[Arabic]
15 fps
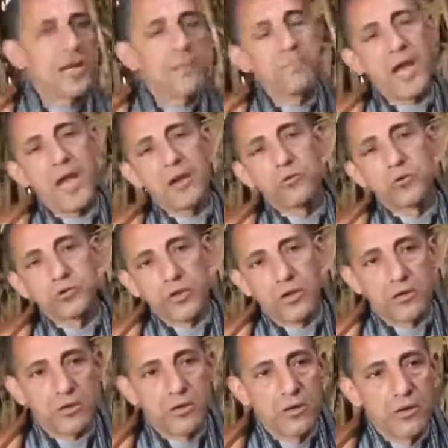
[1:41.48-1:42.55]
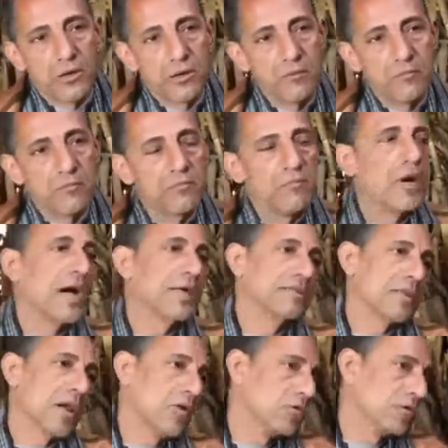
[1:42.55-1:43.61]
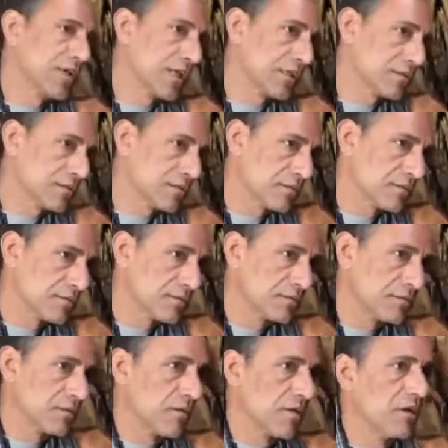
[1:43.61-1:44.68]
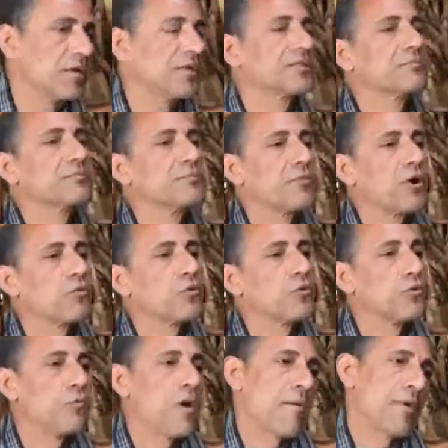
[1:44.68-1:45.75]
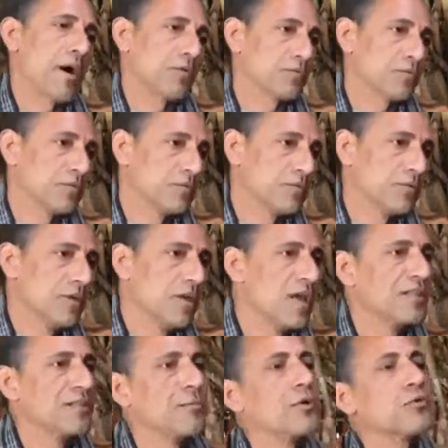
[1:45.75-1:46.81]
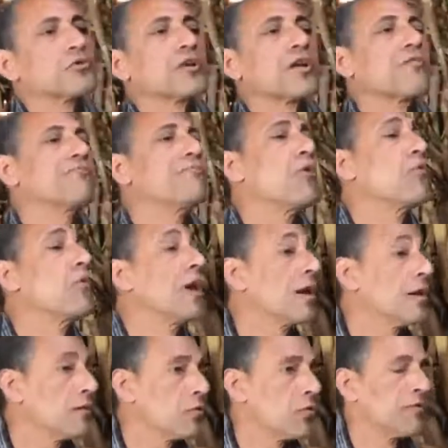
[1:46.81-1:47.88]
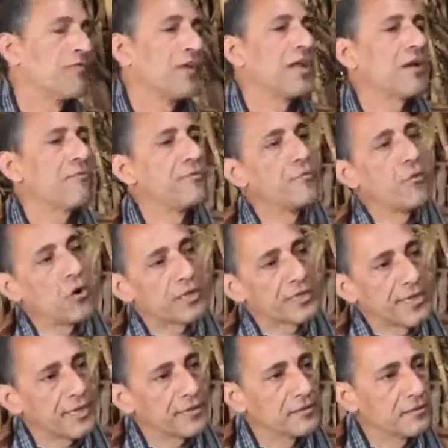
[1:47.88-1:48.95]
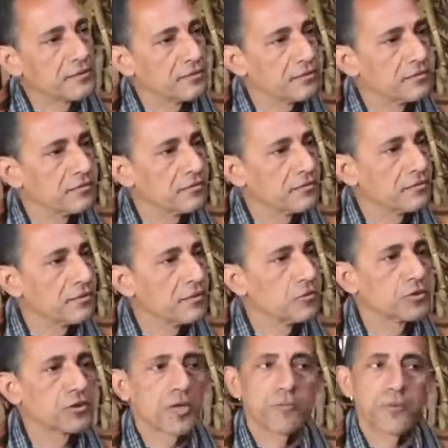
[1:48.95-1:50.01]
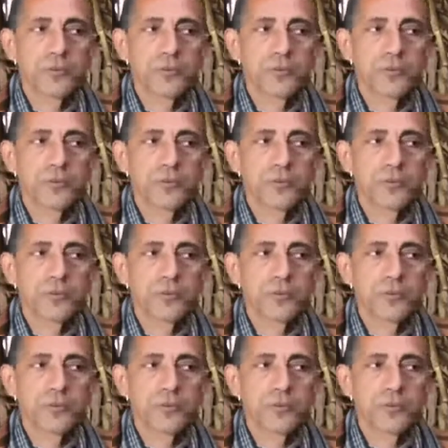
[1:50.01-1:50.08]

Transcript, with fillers: مع الوزاره مع التعاونيات لازم يبقى كله مع بعض انما الوزاره في موال والفلاح في موال تاني الوزاره ما